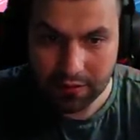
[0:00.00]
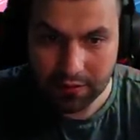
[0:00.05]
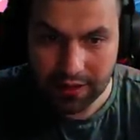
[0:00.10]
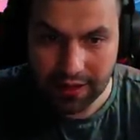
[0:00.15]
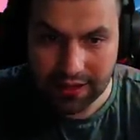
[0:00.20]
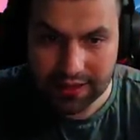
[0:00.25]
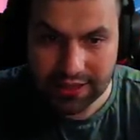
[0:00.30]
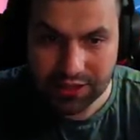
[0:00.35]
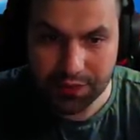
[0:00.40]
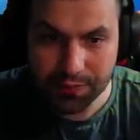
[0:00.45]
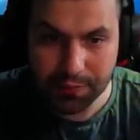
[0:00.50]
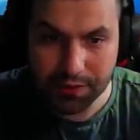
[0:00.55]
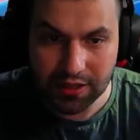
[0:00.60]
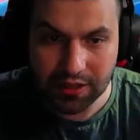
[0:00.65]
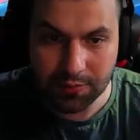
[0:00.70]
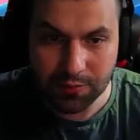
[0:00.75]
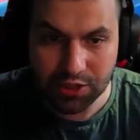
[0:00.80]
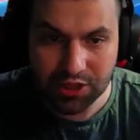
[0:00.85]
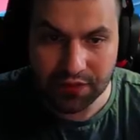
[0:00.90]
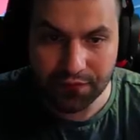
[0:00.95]
Tak, za szybko,
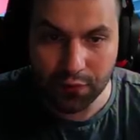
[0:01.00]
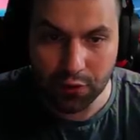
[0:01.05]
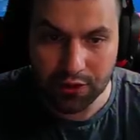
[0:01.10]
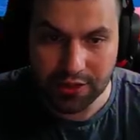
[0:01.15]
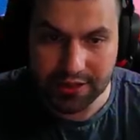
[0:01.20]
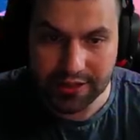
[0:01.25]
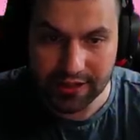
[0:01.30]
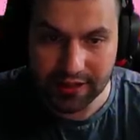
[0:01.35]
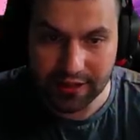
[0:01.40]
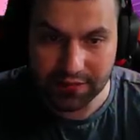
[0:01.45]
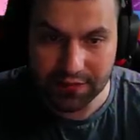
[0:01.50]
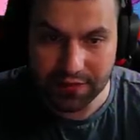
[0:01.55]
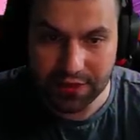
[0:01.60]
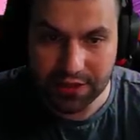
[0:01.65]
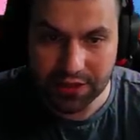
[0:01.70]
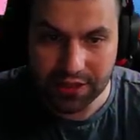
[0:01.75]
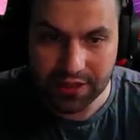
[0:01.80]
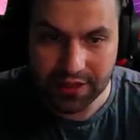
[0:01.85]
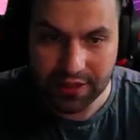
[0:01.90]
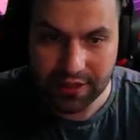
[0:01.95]
nawet można wolniej skakać,
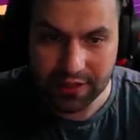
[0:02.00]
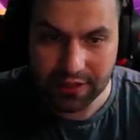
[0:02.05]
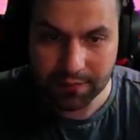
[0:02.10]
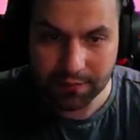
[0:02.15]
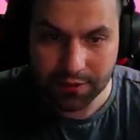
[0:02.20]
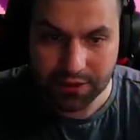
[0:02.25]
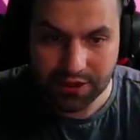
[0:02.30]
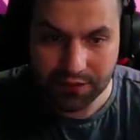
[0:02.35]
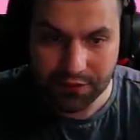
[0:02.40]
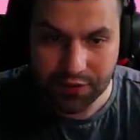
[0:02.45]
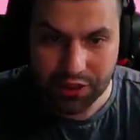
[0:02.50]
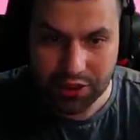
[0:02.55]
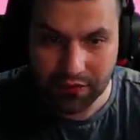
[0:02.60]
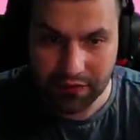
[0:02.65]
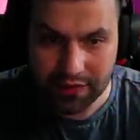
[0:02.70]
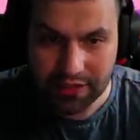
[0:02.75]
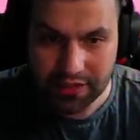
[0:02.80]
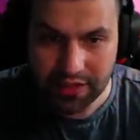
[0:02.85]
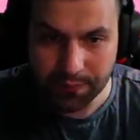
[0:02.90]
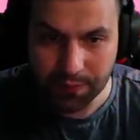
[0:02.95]
widzicie? Można
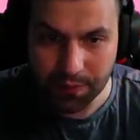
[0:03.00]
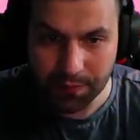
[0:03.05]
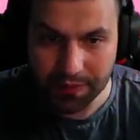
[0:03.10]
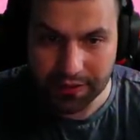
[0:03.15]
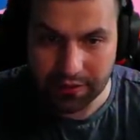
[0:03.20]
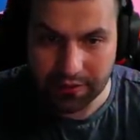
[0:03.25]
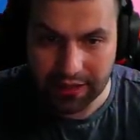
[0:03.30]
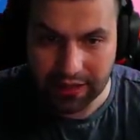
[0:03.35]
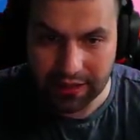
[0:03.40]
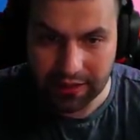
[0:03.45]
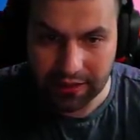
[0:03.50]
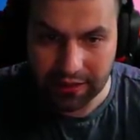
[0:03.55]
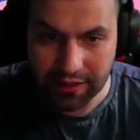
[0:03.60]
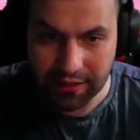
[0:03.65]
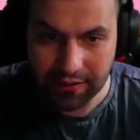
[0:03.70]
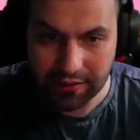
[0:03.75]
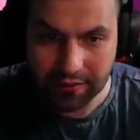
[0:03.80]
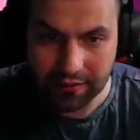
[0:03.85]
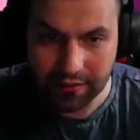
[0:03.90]
wychillować sobie bombę totalnie.